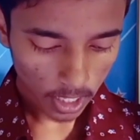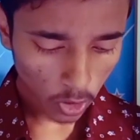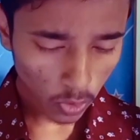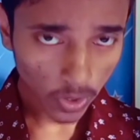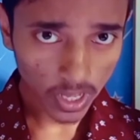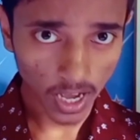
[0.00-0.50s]

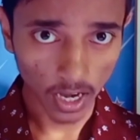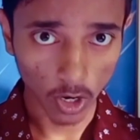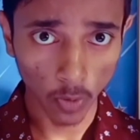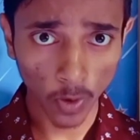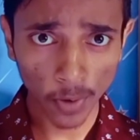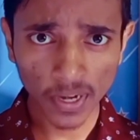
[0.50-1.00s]
क्योंकि यह
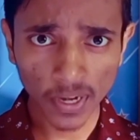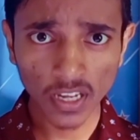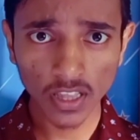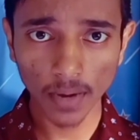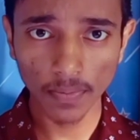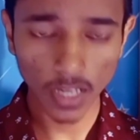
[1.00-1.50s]
गवर्नमेंट की
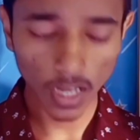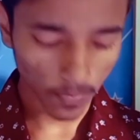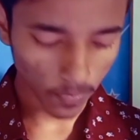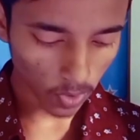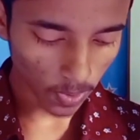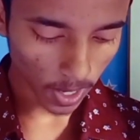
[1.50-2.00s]
तरफ से
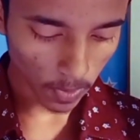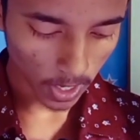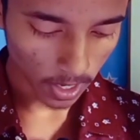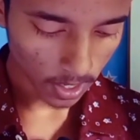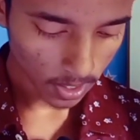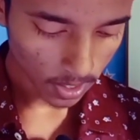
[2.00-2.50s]
अप्रूवल है